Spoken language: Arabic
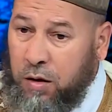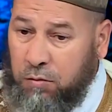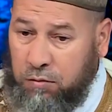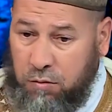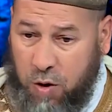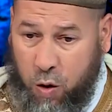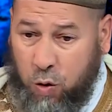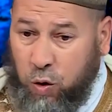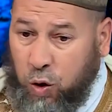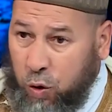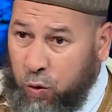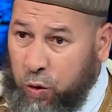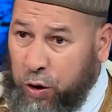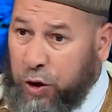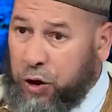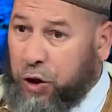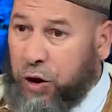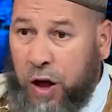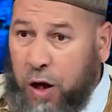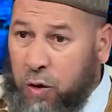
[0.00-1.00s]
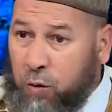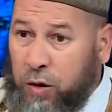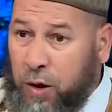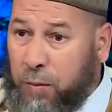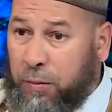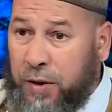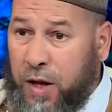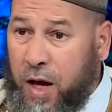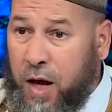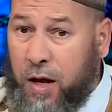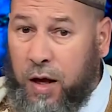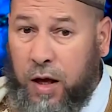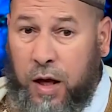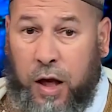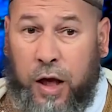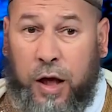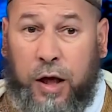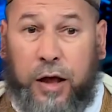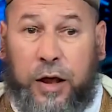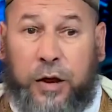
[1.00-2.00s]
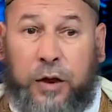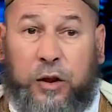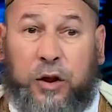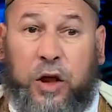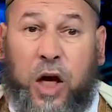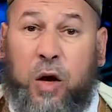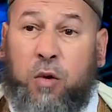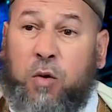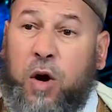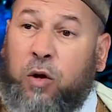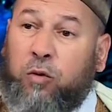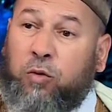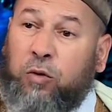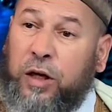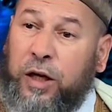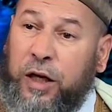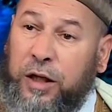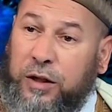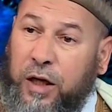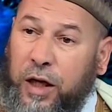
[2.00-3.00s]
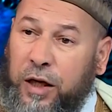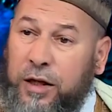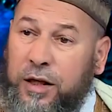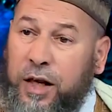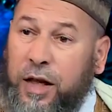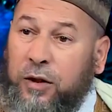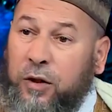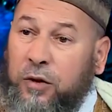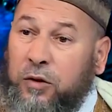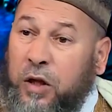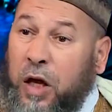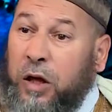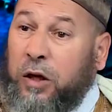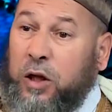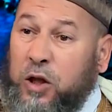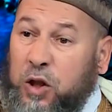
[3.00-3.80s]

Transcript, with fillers: ماهوش هو اللي شراه ولا بناه جاءوا هذو الاحصائيات دار